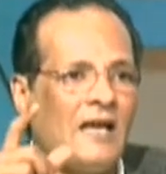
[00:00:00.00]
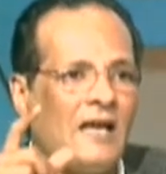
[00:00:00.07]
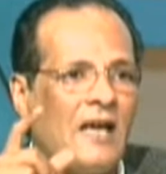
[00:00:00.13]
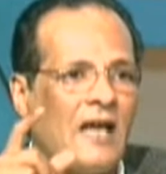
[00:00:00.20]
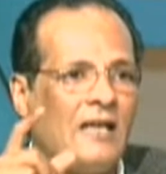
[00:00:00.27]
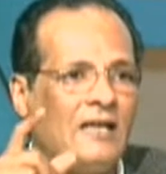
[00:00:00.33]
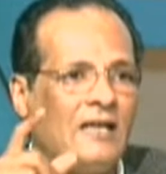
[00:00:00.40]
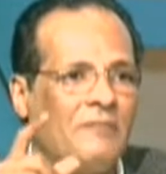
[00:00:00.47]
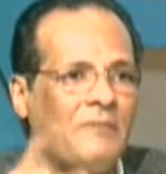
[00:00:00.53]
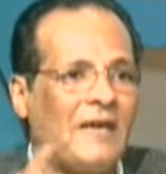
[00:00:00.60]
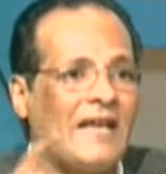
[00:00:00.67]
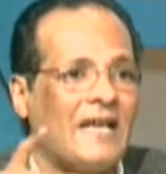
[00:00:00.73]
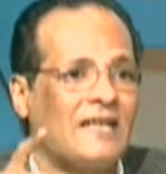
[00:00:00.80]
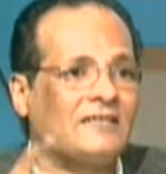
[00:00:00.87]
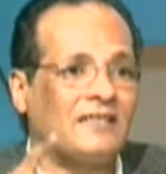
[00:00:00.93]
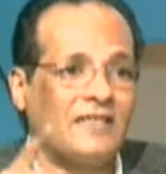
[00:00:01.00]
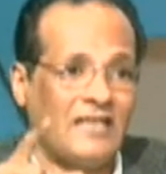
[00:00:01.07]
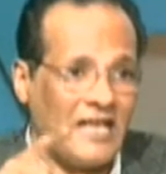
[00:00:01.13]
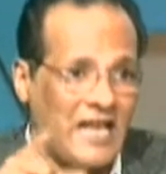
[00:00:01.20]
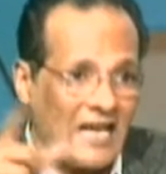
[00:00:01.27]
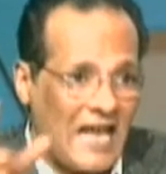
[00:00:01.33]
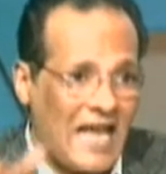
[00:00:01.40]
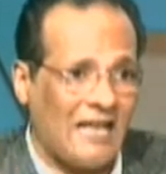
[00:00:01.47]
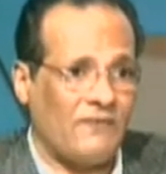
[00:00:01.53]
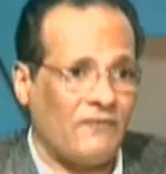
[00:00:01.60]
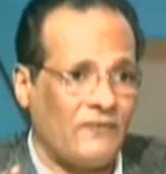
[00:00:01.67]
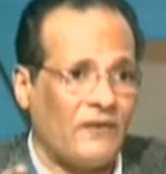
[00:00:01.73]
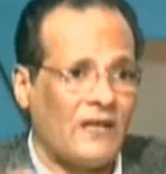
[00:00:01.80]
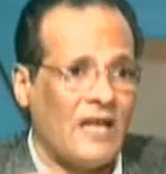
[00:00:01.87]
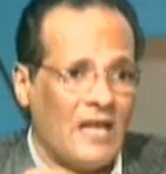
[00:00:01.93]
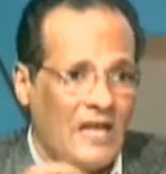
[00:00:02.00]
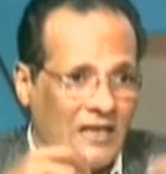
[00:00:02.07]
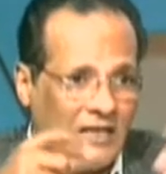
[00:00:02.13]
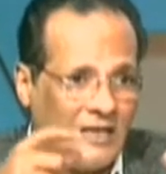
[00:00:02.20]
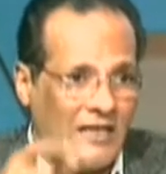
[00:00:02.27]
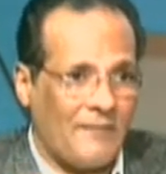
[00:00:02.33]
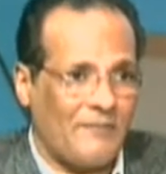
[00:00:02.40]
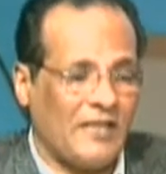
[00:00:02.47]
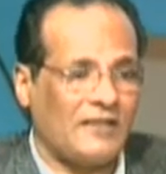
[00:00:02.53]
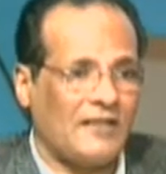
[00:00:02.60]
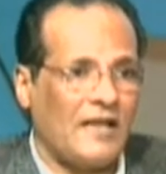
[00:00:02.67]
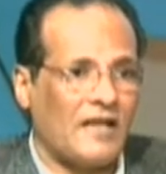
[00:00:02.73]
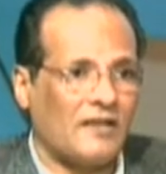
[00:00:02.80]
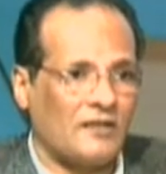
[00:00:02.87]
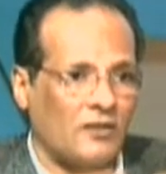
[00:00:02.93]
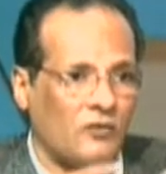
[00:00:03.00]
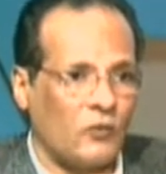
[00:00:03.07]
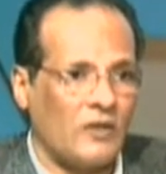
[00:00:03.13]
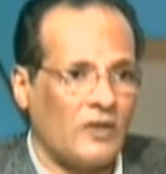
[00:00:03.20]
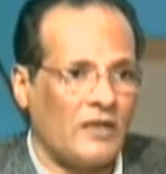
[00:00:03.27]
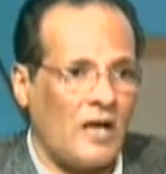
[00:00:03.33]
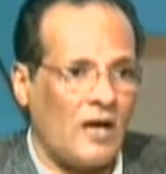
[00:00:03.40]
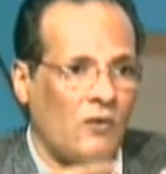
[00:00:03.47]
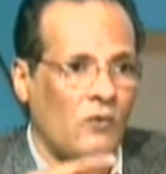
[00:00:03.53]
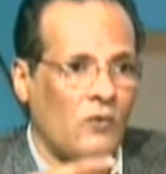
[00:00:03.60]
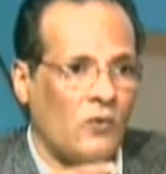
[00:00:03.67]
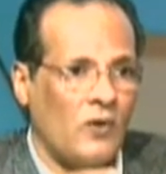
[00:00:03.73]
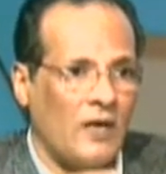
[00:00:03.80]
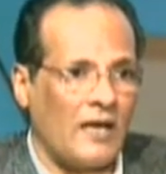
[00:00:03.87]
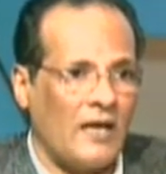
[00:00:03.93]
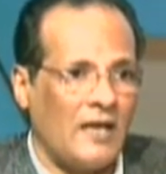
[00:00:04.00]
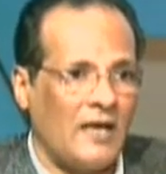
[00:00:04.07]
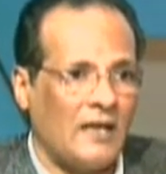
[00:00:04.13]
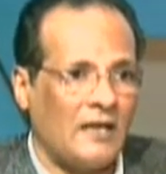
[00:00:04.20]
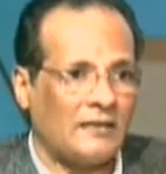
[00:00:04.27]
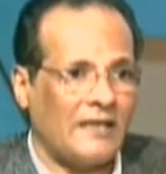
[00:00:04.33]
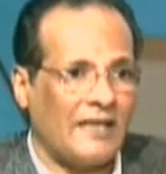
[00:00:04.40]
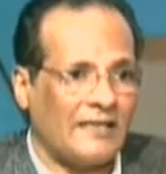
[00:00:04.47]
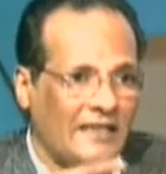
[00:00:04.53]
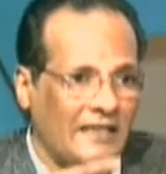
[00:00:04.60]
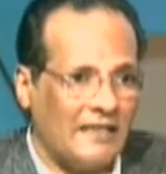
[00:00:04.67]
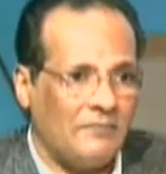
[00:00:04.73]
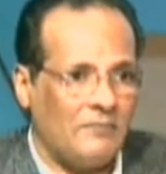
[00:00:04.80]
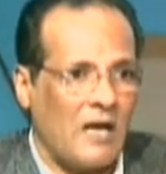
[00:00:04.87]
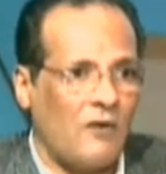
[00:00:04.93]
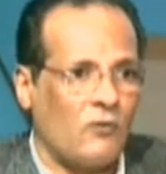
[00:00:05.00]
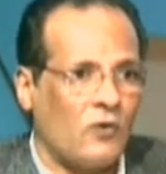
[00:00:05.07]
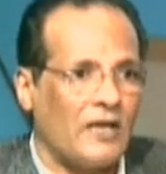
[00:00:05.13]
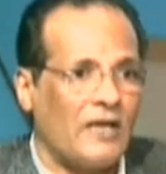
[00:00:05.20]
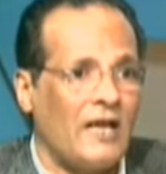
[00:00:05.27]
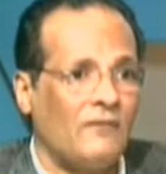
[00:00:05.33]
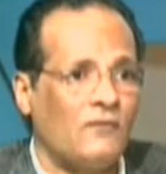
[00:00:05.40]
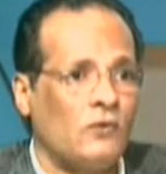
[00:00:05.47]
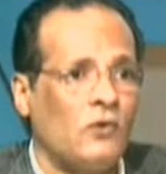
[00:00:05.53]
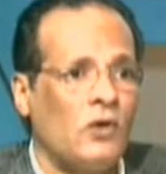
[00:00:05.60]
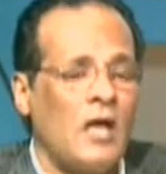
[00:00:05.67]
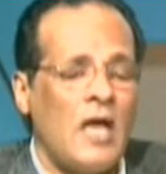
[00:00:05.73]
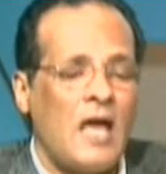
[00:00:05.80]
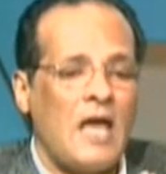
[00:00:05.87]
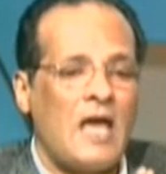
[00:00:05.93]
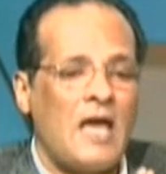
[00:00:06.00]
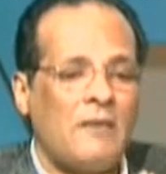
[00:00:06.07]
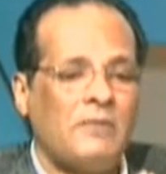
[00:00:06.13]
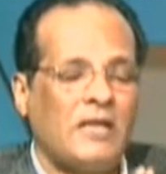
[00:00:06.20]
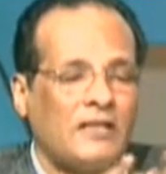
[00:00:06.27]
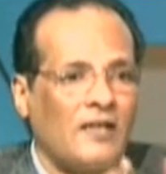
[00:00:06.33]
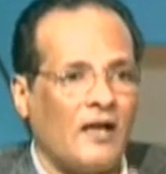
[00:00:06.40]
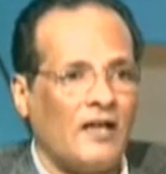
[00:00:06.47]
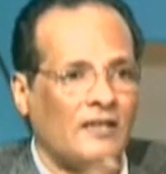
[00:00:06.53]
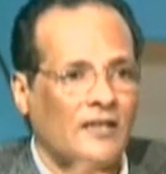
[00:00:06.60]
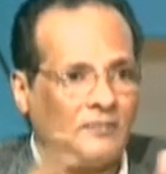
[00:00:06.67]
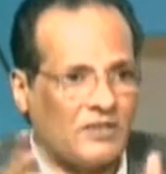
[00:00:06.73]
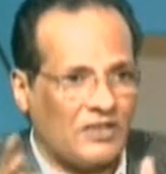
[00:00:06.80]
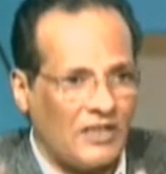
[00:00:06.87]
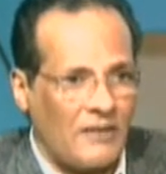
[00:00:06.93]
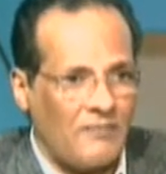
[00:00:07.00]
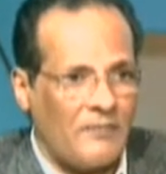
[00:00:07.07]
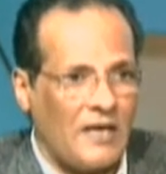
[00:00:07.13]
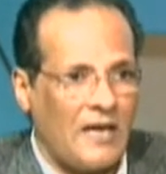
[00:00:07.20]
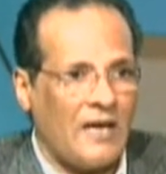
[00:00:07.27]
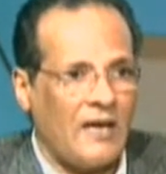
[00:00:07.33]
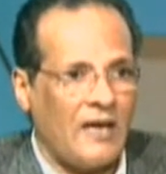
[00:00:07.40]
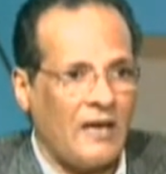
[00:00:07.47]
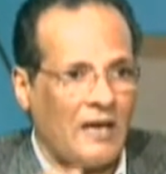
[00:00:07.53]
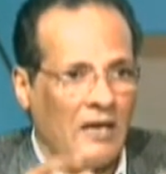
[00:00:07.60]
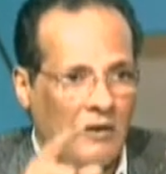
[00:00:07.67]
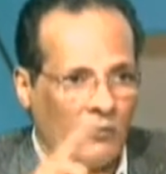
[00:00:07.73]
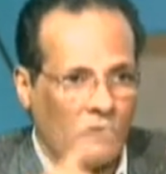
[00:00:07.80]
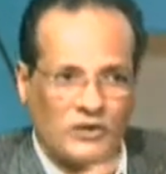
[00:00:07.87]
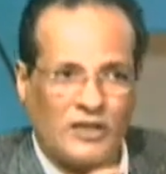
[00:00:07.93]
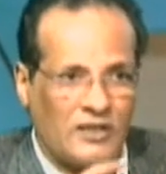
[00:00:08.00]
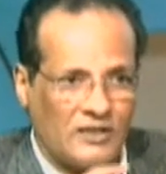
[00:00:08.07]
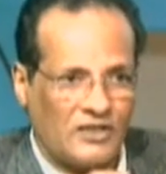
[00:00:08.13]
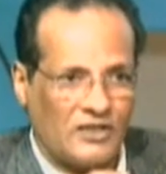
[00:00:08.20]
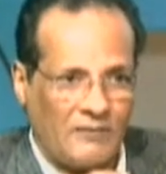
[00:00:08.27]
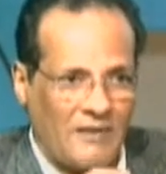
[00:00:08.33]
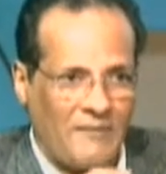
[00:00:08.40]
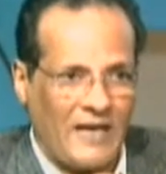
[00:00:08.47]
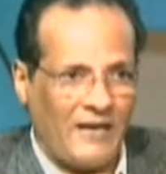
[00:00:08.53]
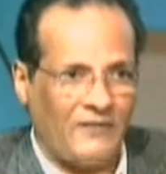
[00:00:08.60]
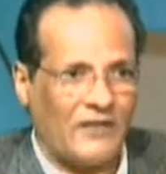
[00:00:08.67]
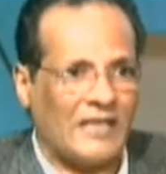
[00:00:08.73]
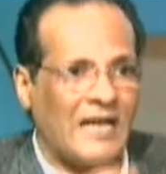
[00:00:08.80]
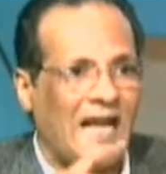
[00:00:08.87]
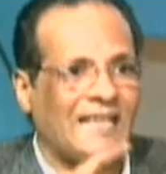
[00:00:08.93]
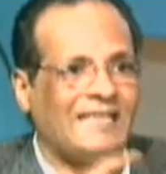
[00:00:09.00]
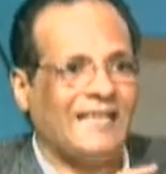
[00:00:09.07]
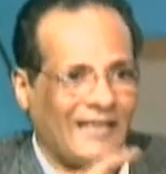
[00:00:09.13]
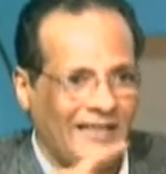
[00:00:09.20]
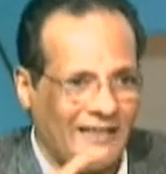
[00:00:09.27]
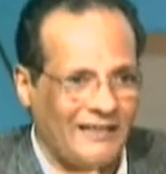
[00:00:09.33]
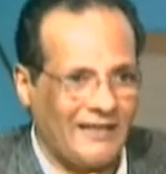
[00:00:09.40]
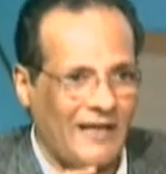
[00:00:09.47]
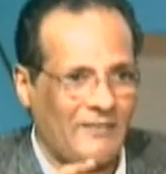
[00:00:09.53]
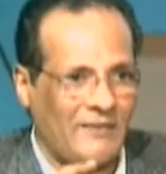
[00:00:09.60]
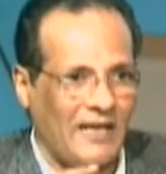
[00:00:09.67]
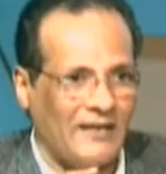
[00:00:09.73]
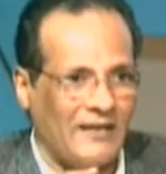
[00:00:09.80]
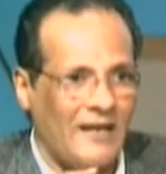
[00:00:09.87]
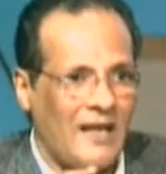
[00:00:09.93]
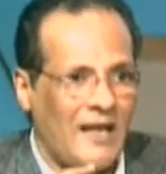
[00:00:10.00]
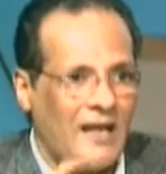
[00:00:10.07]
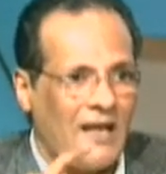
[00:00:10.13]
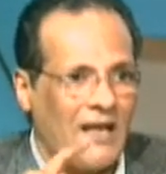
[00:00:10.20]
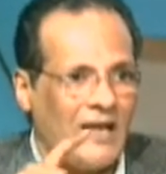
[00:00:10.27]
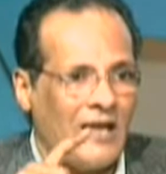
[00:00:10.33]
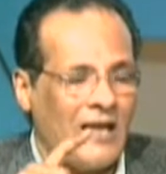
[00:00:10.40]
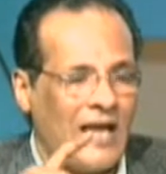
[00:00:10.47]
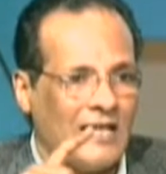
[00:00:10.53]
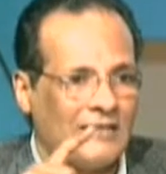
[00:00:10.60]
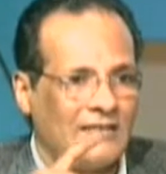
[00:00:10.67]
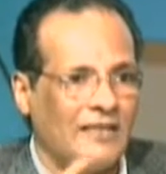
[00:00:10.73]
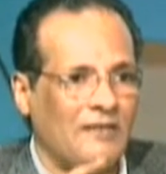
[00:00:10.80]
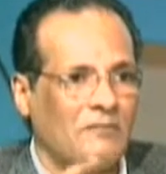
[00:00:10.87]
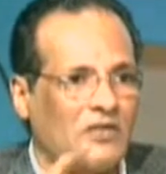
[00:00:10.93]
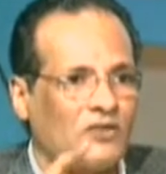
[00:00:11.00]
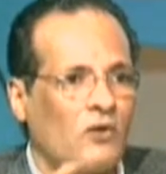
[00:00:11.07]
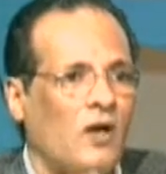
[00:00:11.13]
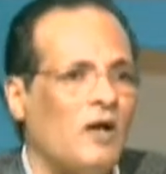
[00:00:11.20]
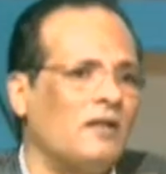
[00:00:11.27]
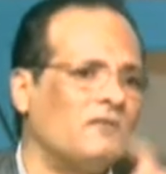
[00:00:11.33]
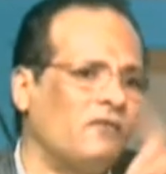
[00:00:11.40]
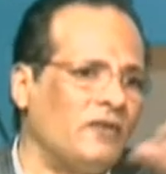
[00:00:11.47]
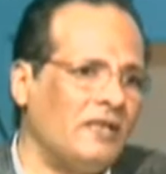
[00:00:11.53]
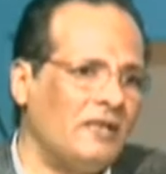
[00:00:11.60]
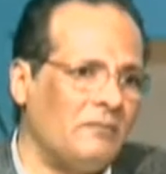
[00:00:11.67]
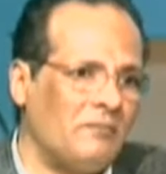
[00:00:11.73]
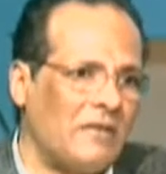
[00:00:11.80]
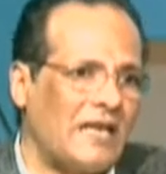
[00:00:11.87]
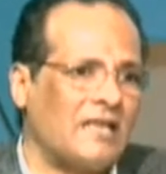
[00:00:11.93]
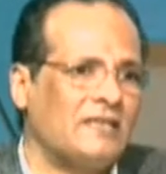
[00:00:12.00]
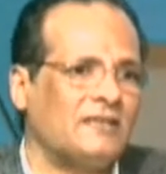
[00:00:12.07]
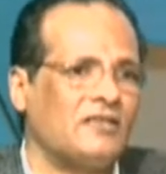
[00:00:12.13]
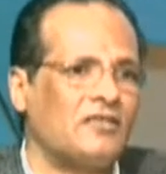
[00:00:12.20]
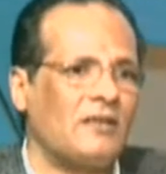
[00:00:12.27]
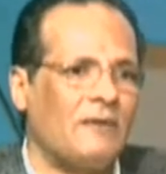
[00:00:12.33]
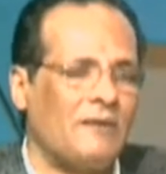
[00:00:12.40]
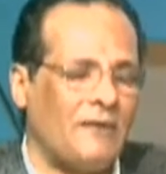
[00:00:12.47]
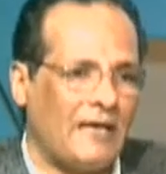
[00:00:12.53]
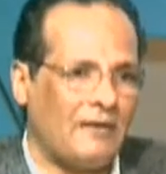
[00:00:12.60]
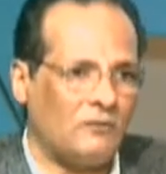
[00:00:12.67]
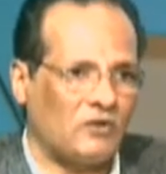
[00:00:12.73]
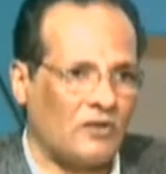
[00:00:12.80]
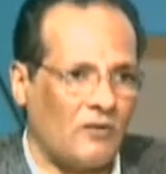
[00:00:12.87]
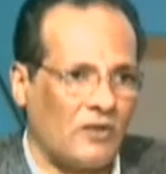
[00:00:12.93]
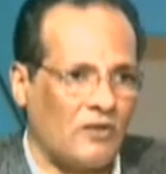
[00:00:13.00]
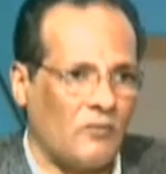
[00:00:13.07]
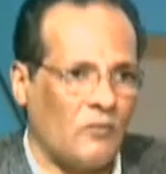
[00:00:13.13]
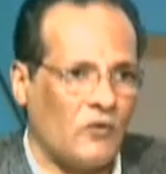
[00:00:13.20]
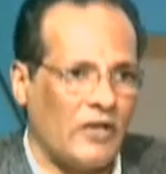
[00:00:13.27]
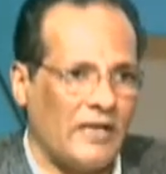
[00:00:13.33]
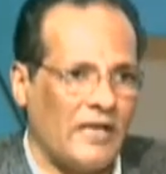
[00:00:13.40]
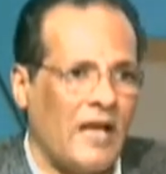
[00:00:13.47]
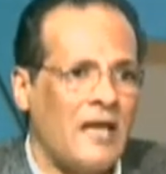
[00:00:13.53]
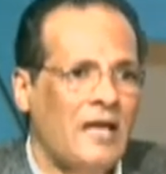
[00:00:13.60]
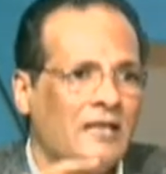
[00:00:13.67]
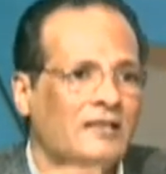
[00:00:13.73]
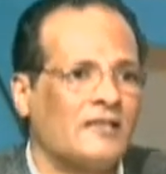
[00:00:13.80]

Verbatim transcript: المراكز اللي هي الألف اللي هي محتاجة تطوير أو تدعيم أو خلافه بيتقدم الشاب وزارة الشباب على فكرة هتعلن كمان هذه المشروعات في مراكز الشباب على مستوى الجمهورية آه.